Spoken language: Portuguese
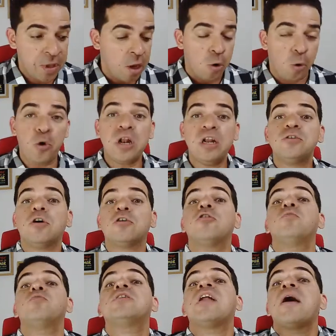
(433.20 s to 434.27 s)
os
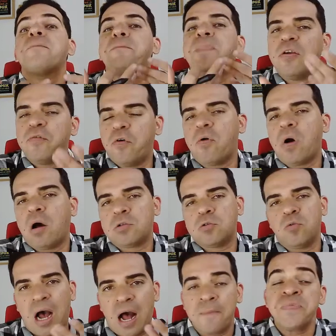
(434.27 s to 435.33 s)
lisossomos também vão
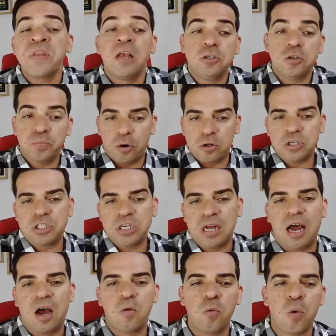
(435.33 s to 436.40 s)
atuar, isso pode
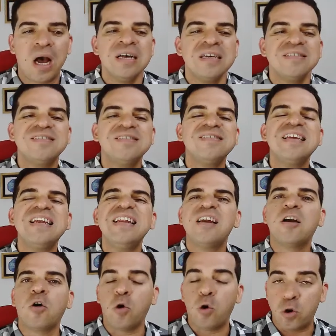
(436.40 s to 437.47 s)
gerar uma
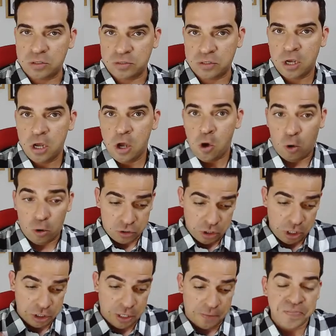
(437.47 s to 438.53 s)
silicose. Ou
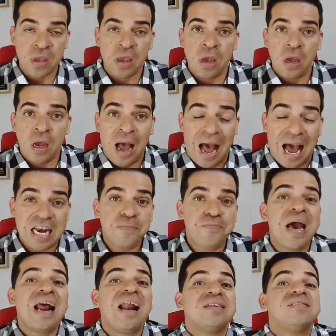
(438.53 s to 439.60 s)
seja, a
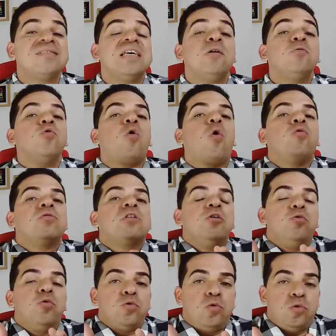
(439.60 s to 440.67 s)
liberação do
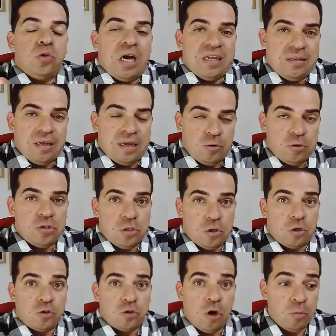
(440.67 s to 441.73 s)
conteúdo da, da, dos
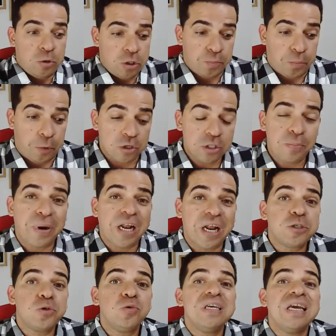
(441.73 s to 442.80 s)
lisossomos pode
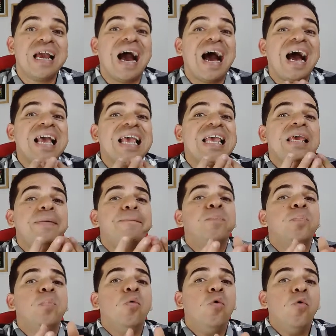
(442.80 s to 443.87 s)
prejudicar e
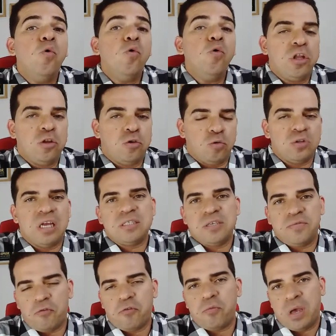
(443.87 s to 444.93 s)
muito o
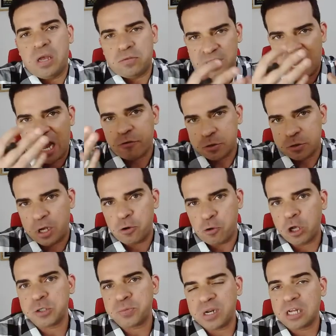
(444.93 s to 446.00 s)
desenvolvimento da árvore superior
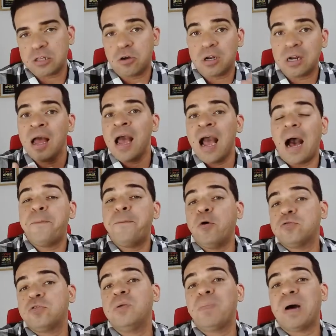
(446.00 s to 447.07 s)
respiratória a
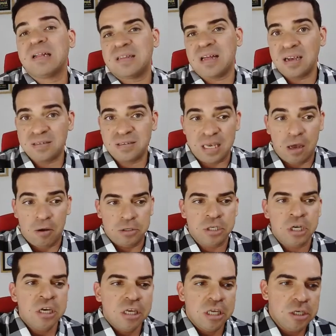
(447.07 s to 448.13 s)
ponto de matar as células.
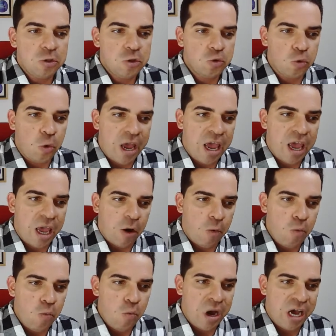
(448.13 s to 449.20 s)
Isso é
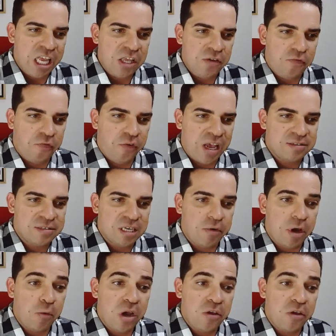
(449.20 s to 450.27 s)
uma infecção, é
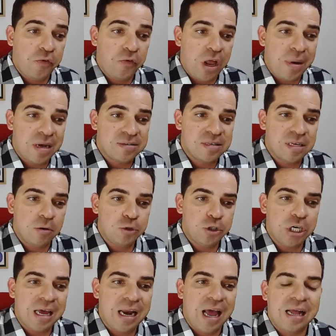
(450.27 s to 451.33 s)
uma inflamação
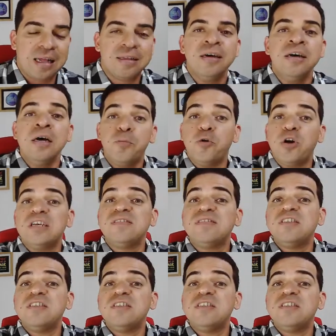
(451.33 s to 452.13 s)
gerada por esse